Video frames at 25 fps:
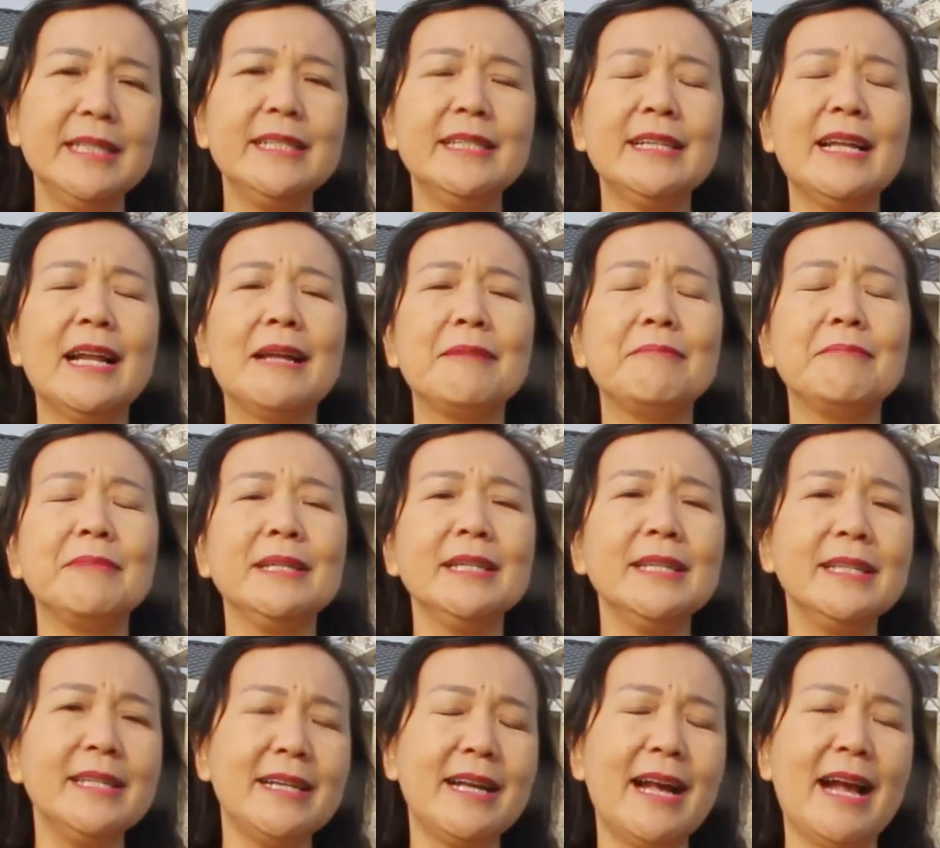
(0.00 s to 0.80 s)
dalam
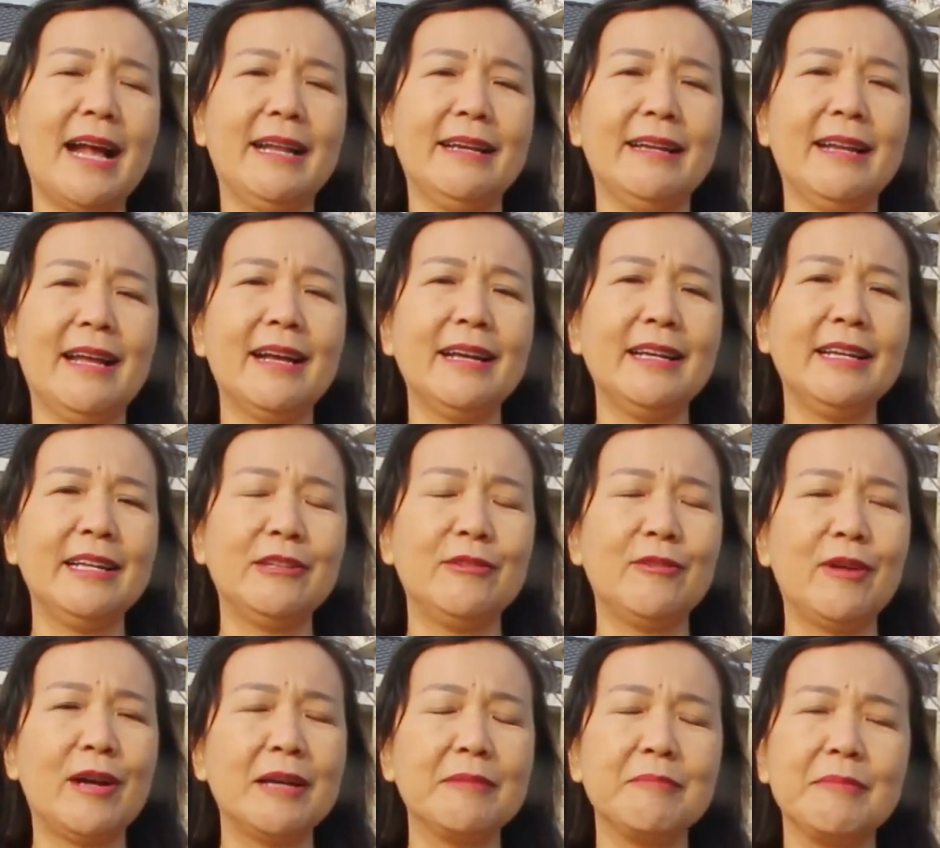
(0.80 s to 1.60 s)
mendidik anak
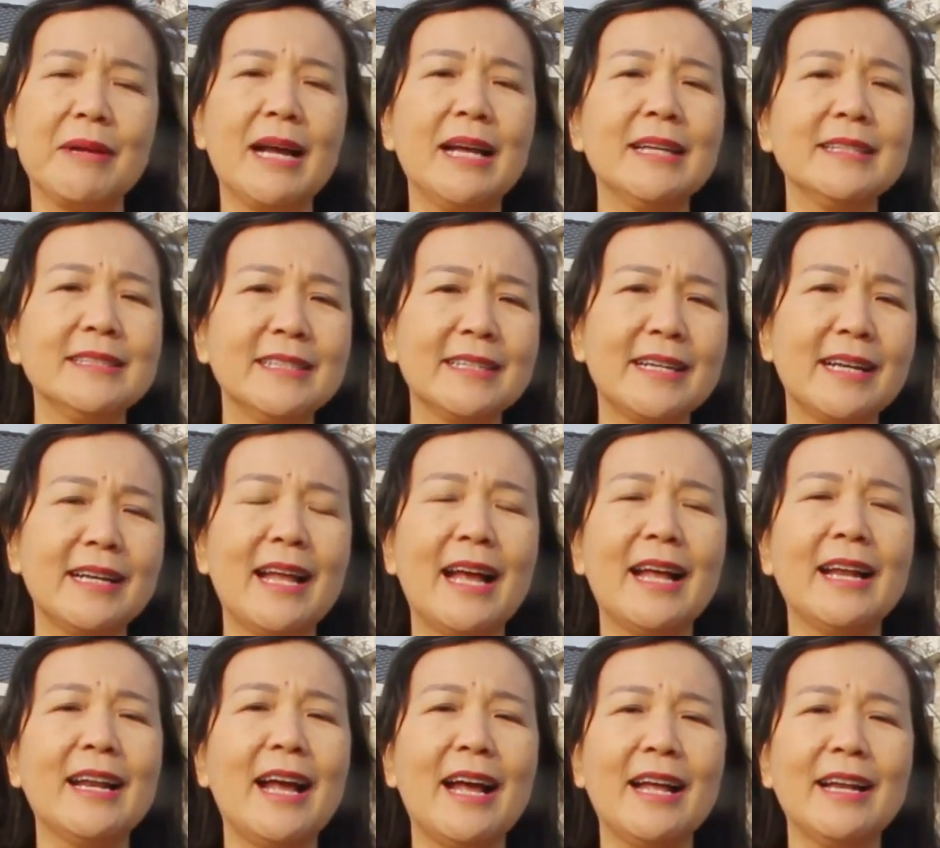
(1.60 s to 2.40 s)
itu akan menghasilkan
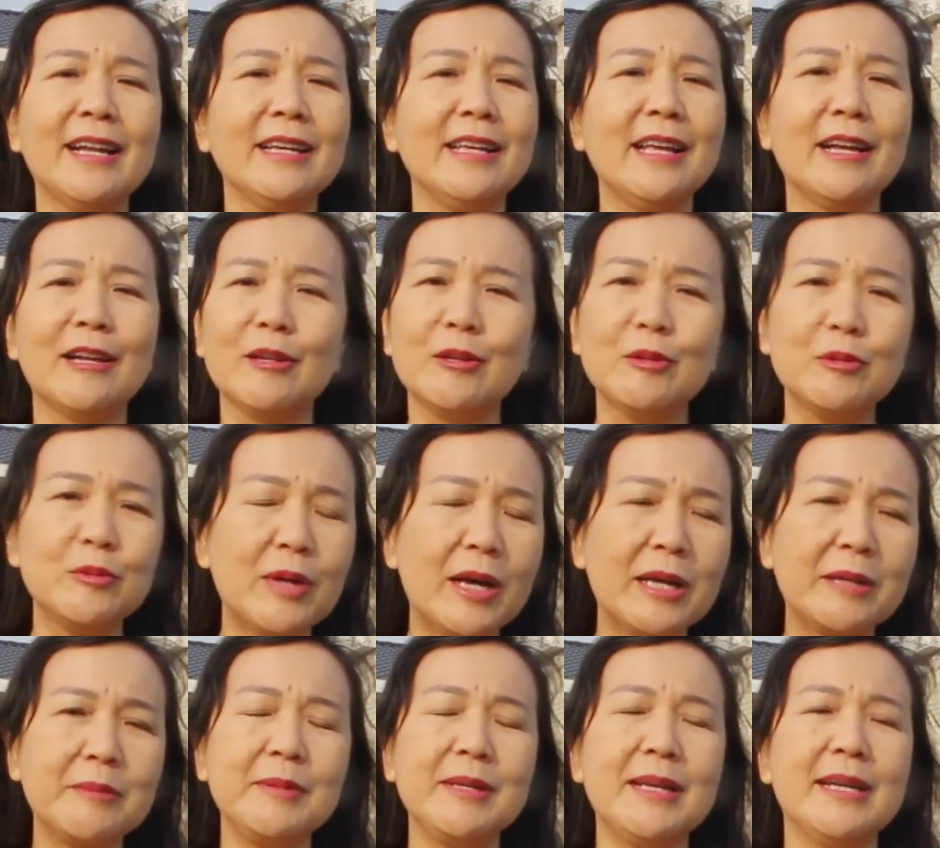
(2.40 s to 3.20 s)
anak-anak yang
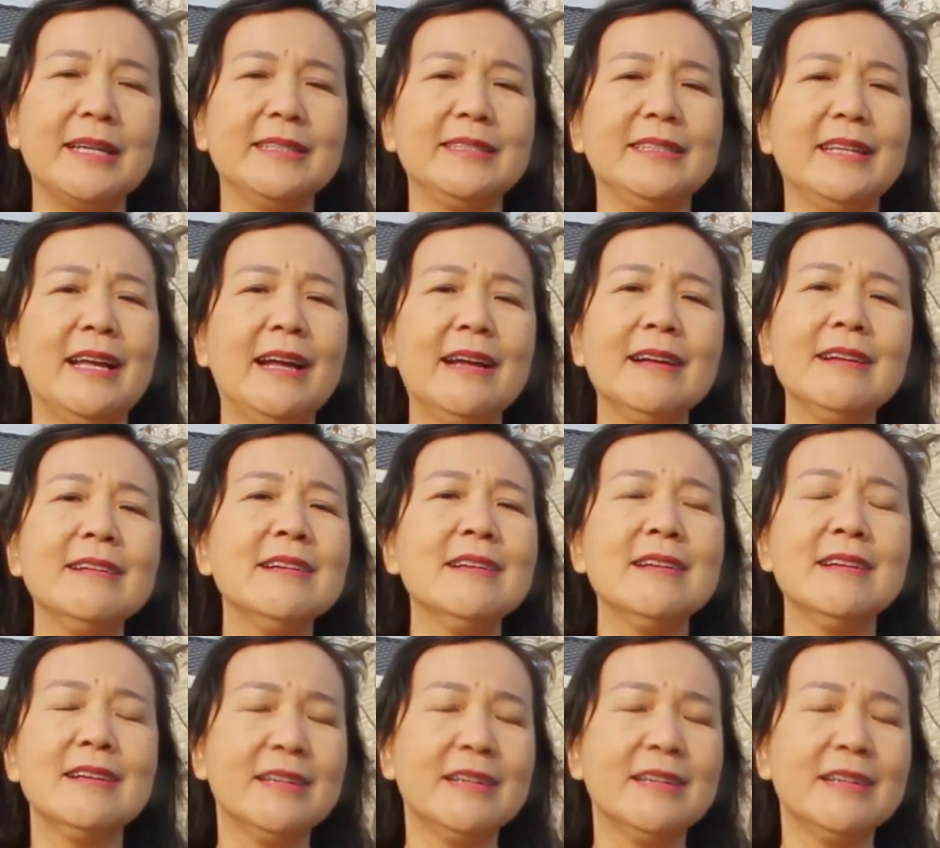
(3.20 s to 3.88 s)
luar biasa